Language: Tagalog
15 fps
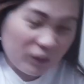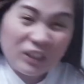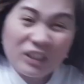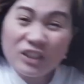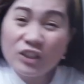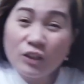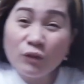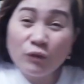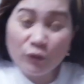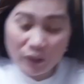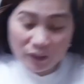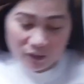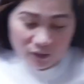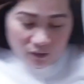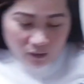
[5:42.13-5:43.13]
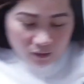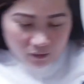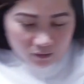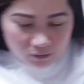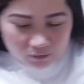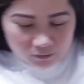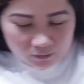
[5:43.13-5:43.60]
Hindi na siya fresh,
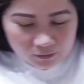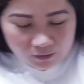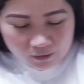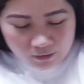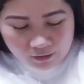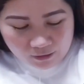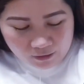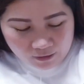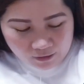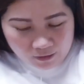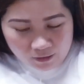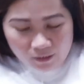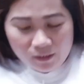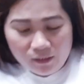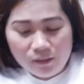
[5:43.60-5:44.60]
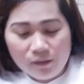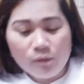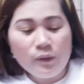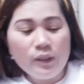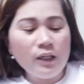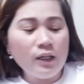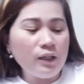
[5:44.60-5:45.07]
guys. And
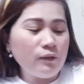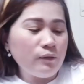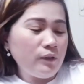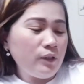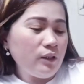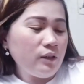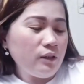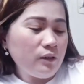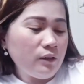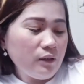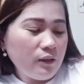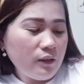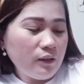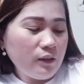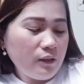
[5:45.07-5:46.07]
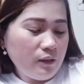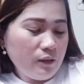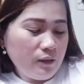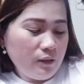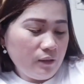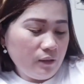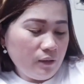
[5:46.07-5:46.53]
we have the
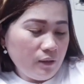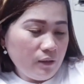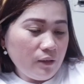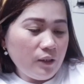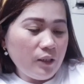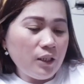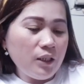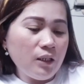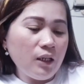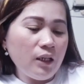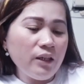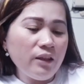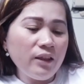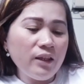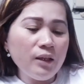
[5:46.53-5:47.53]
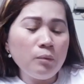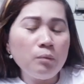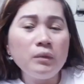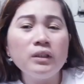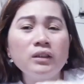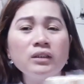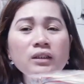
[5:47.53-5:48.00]
I think
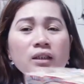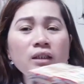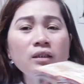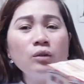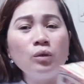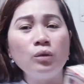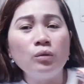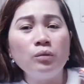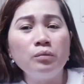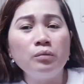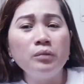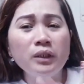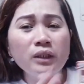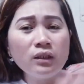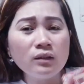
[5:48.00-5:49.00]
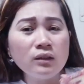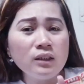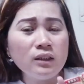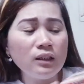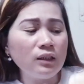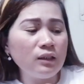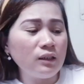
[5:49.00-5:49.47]
milk tea ito. Milk tea
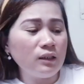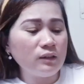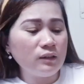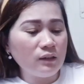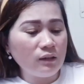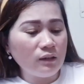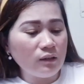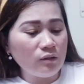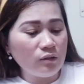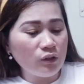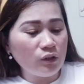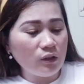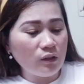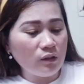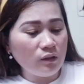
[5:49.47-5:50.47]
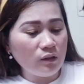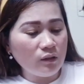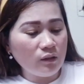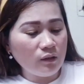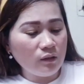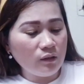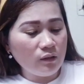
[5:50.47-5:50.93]
na nasa ano siya.
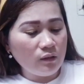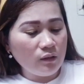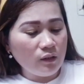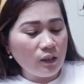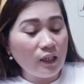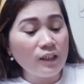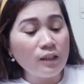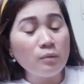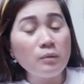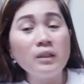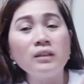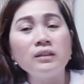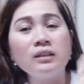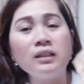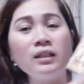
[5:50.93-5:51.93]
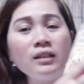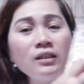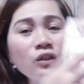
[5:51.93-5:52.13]
Ayan, milk tea nga